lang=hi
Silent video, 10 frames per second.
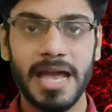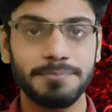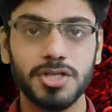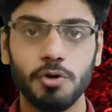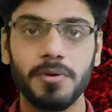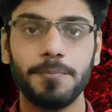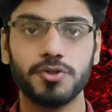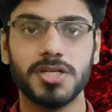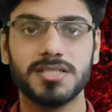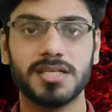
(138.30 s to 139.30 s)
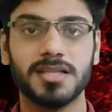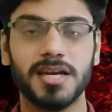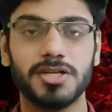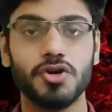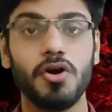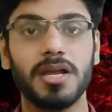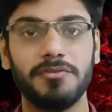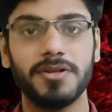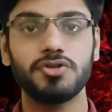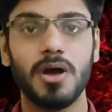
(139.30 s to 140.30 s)
एमसीक्यू में पूछा जा सकता है रेशियो और
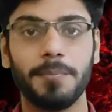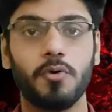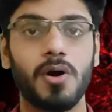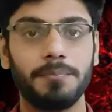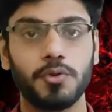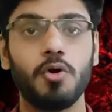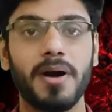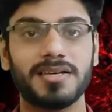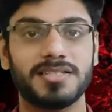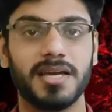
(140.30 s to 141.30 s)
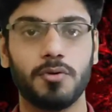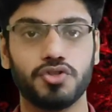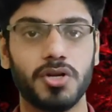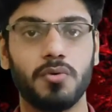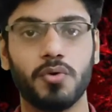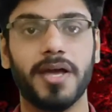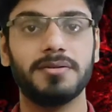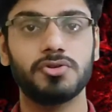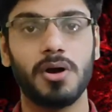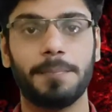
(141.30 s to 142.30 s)
इवन जो आपको अब दो मार्क्स के क्वेश्चन हो गए
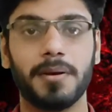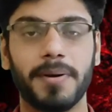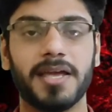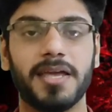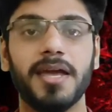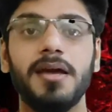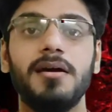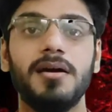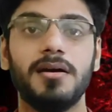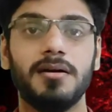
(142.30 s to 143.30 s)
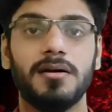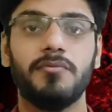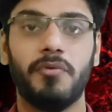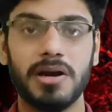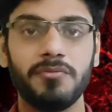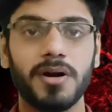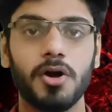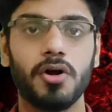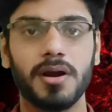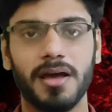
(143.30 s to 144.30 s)
हैं जो आपके बाकी के वन
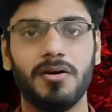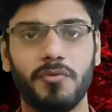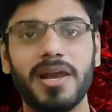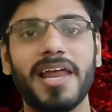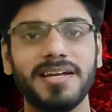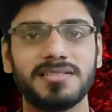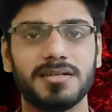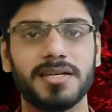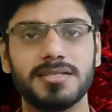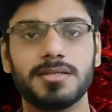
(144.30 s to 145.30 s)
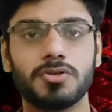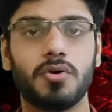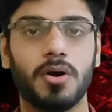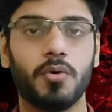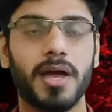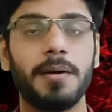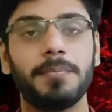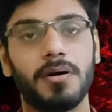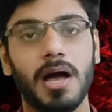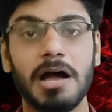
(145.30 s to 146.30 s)
वर्ड और वन लाइन सेंटेंस जिसको कहोगे
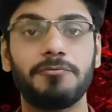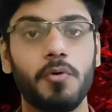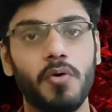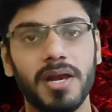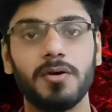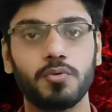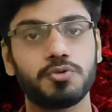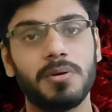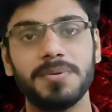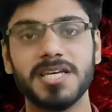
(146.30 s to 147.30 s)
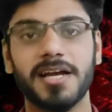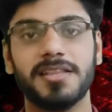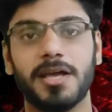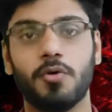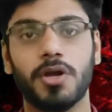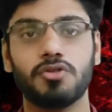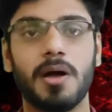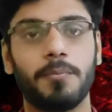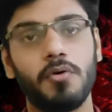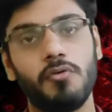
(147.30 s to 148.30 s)
आप आप वो उसमें भी जाके देखोगे तो
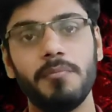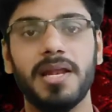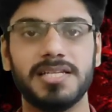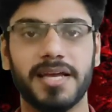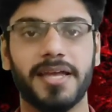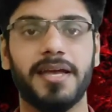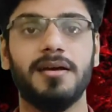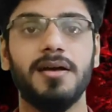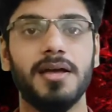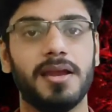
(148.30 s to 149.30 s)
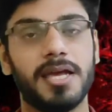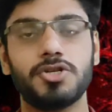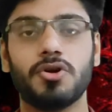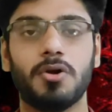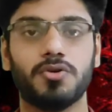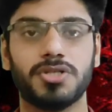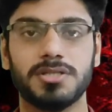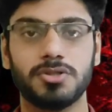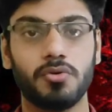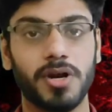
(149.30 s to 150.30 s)
आपको वो मिल जाएंगे रेशियो के
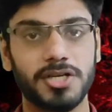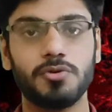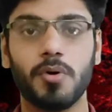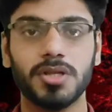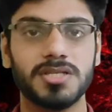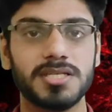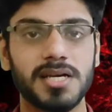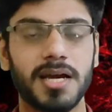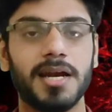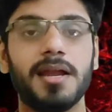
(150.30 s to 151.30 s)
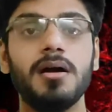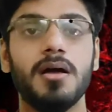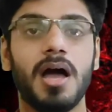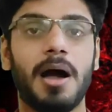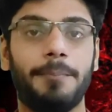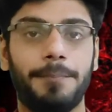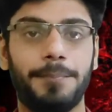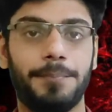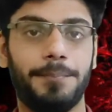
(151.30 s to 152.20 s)
क्वेश्चन तो रेशियो बहुत अच्छे से कर लेना अब